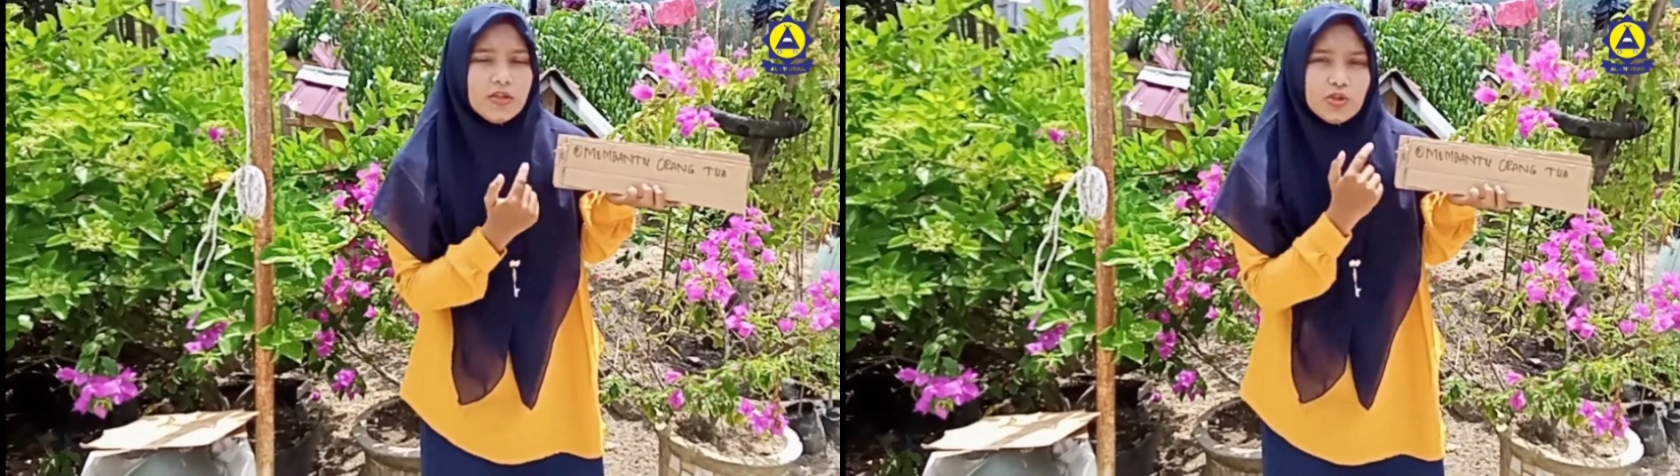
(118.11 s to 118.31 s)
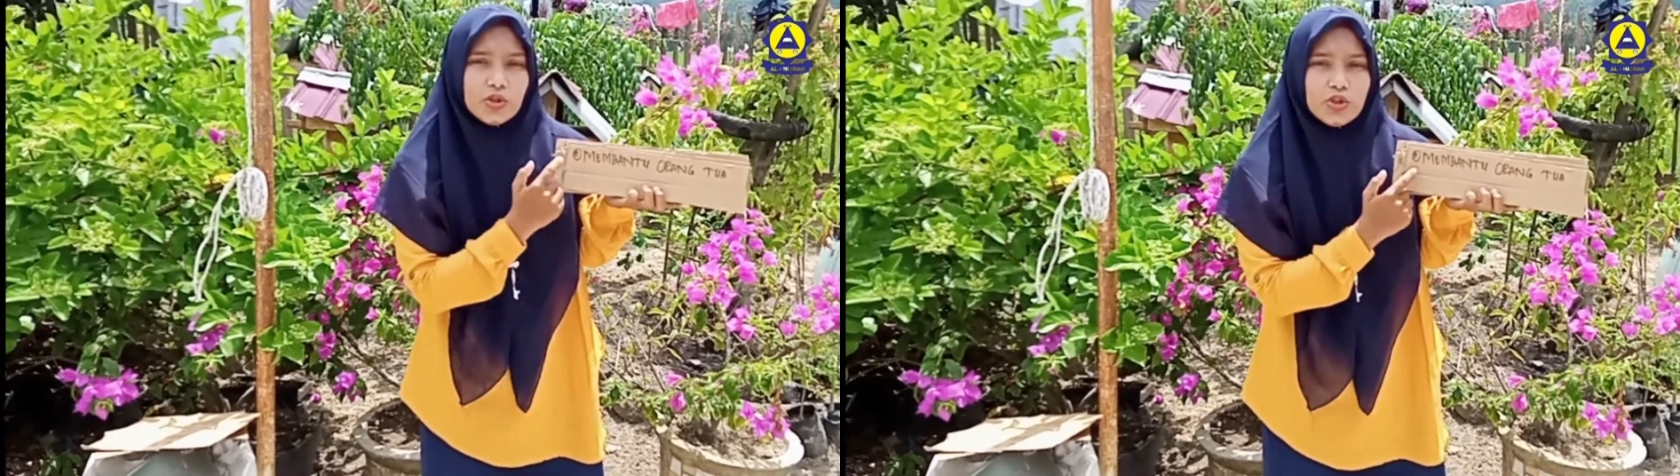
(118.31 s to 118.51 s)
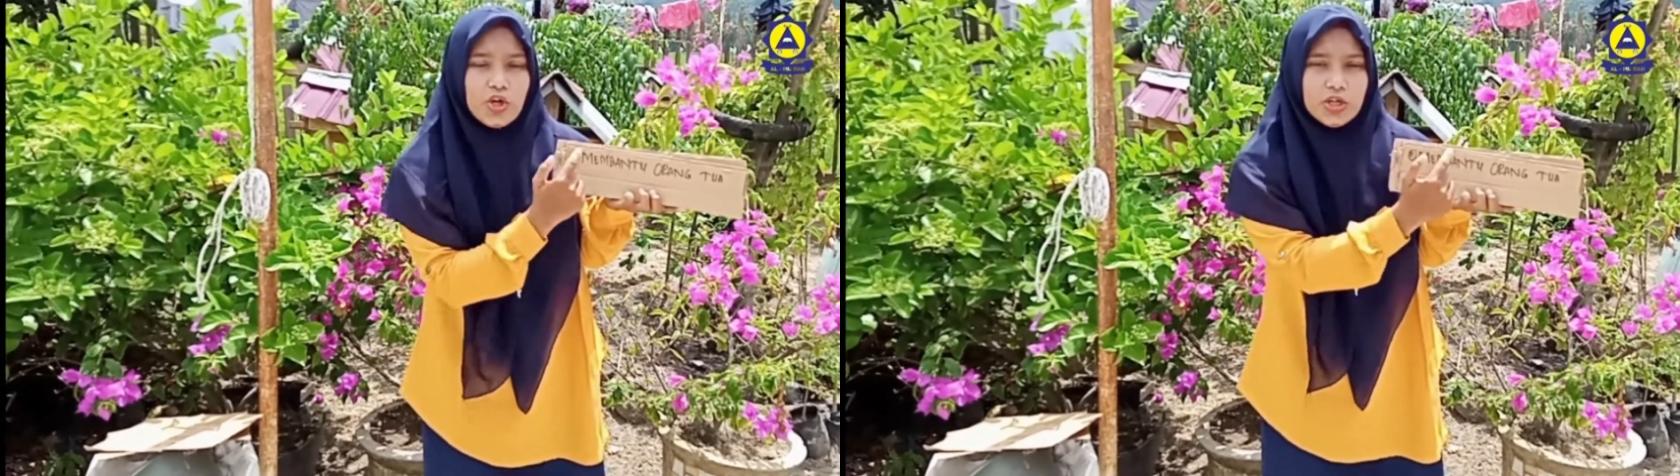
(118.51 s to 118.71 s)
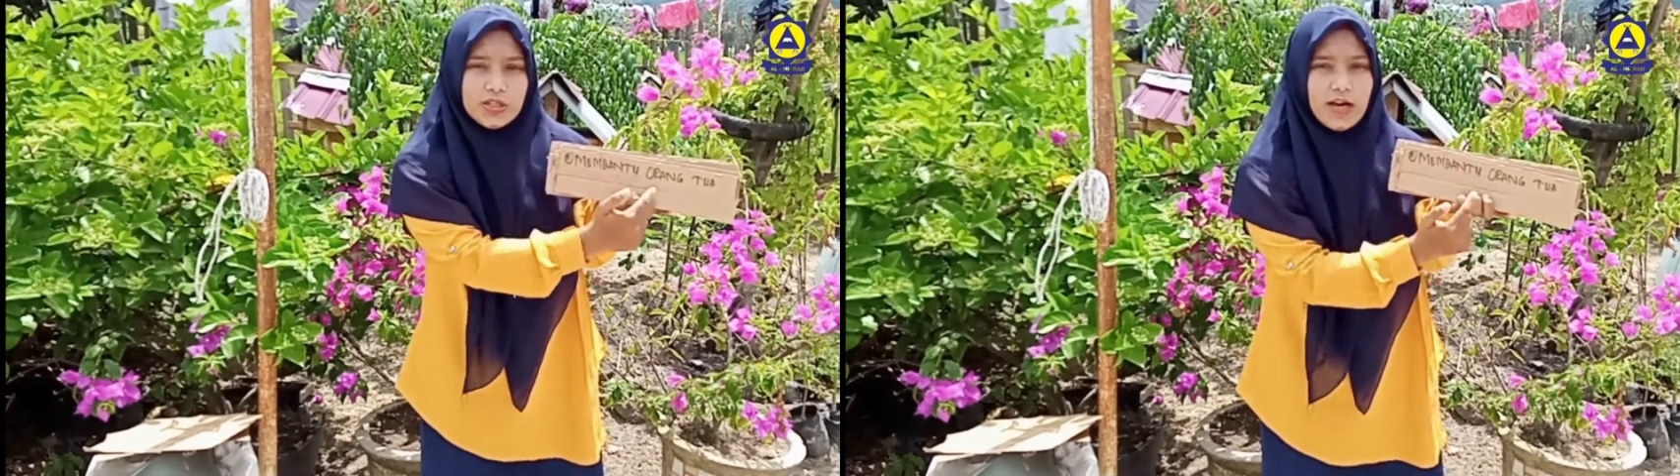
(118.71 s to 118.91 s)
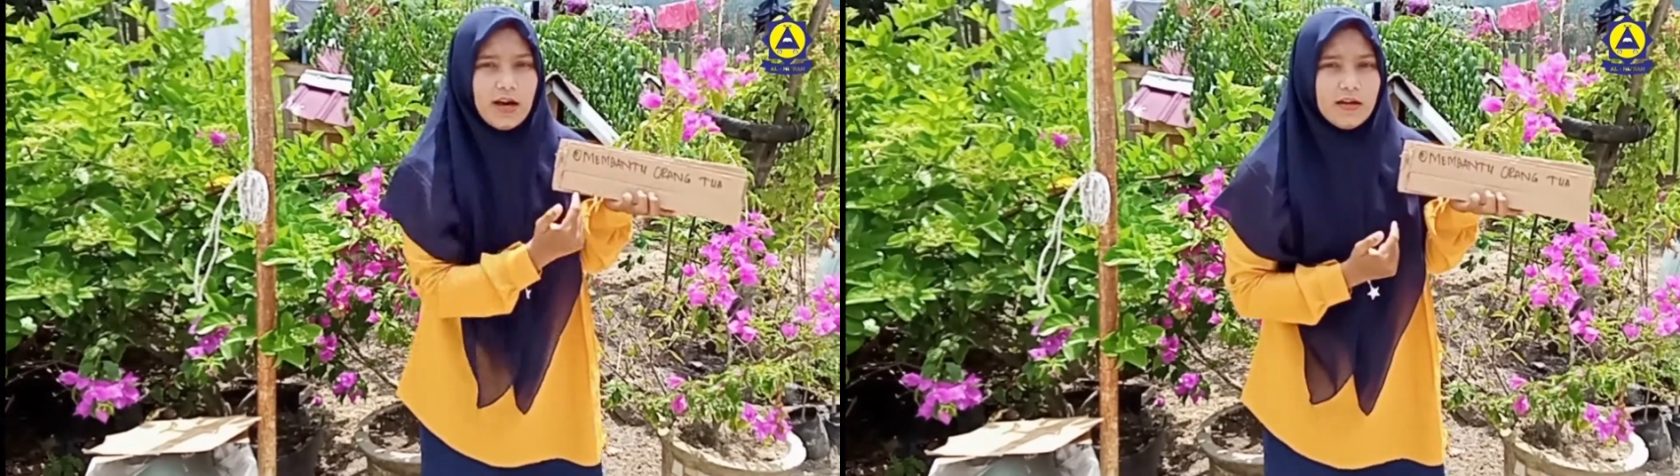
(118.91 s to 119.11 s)

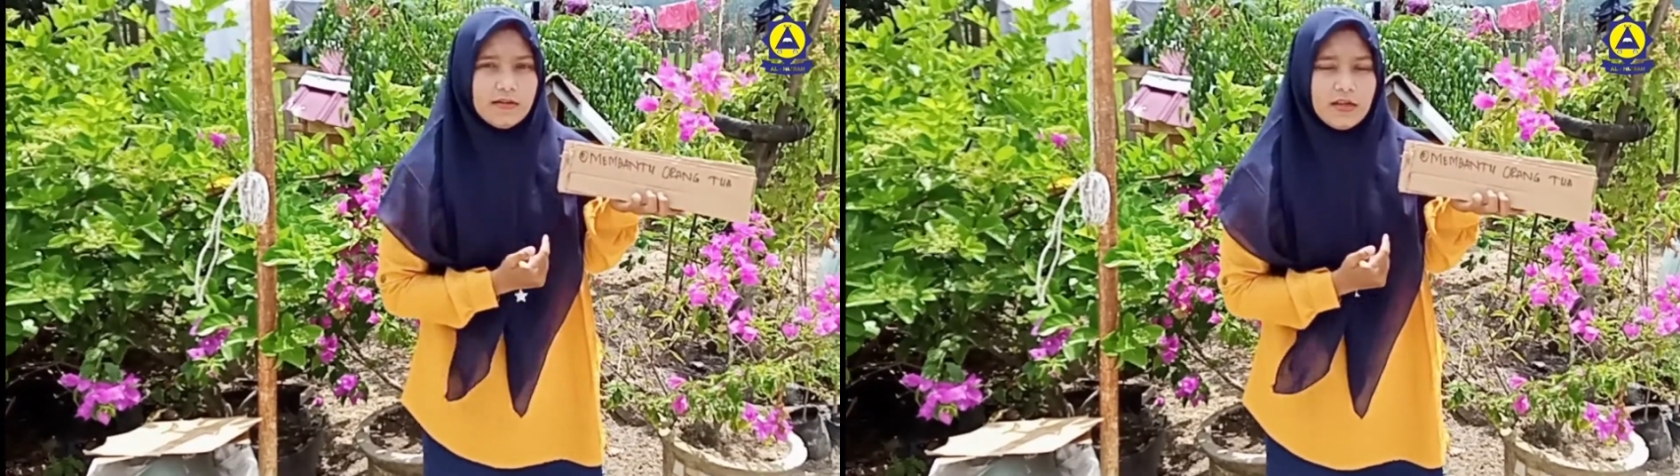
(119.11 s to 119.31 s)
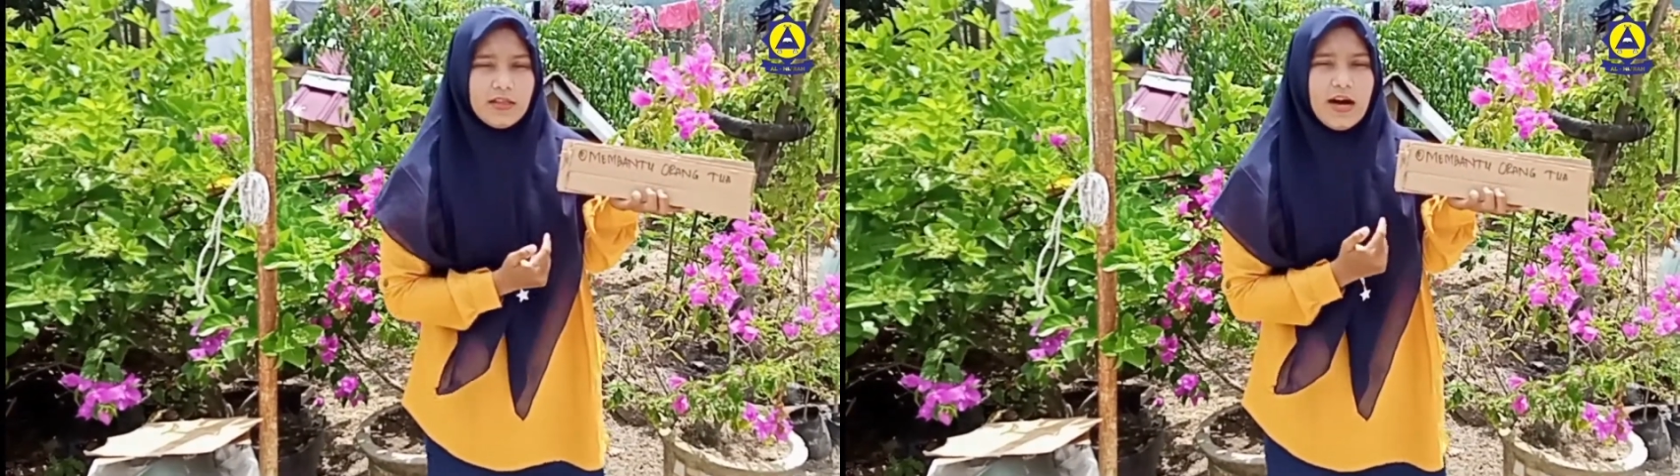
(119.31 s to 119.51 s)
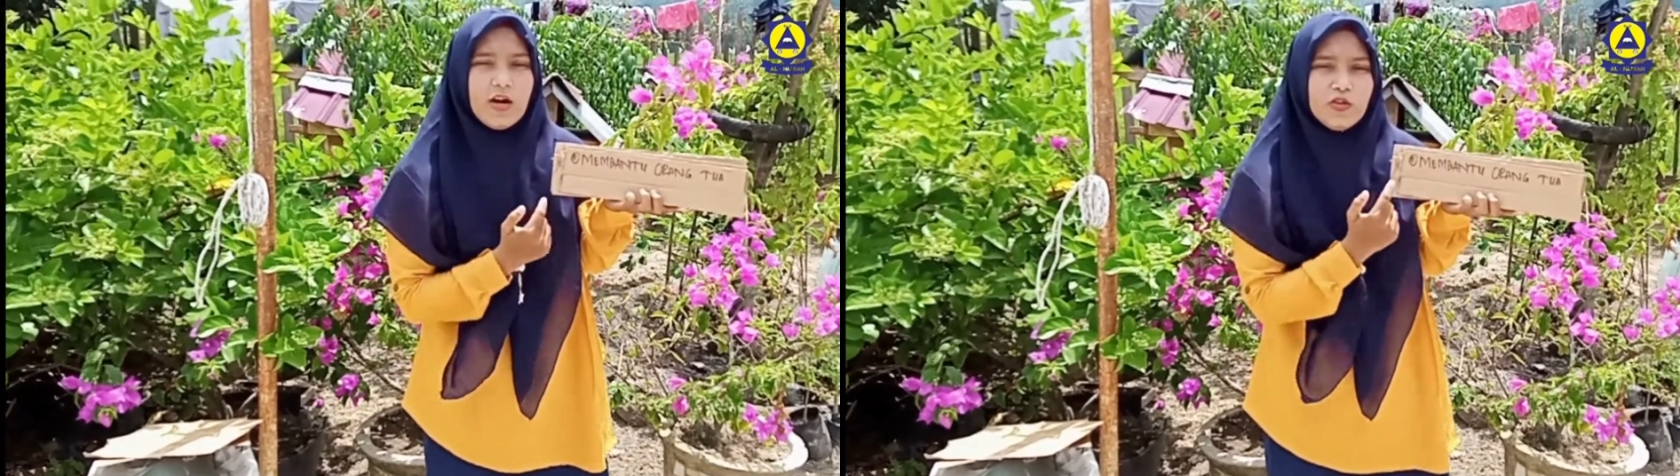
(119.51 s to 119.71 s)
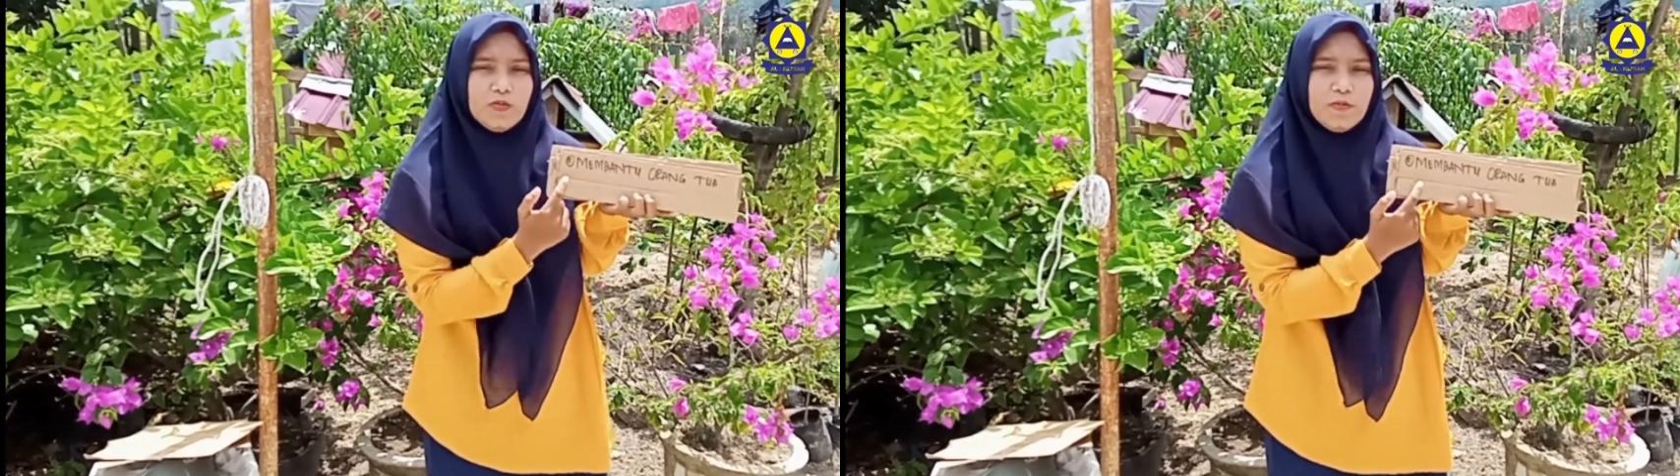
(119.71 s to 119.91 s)
Contohnya, kita harus